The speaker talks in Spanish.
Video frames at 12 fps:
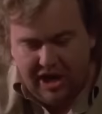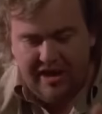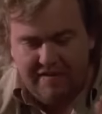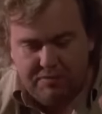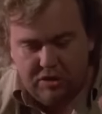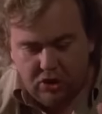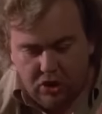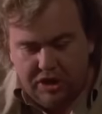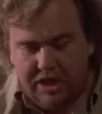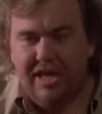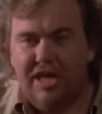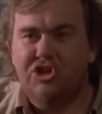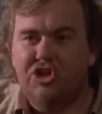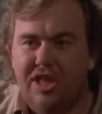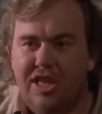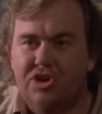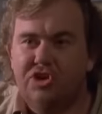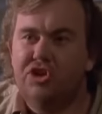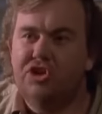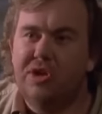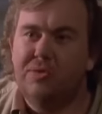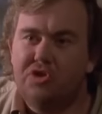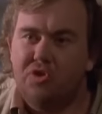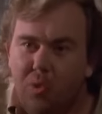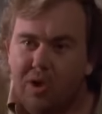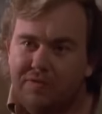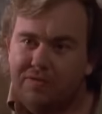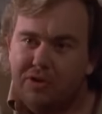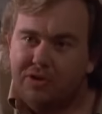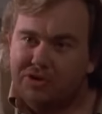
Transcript: y así llevar a su equipo a las Olimpiadas de invierno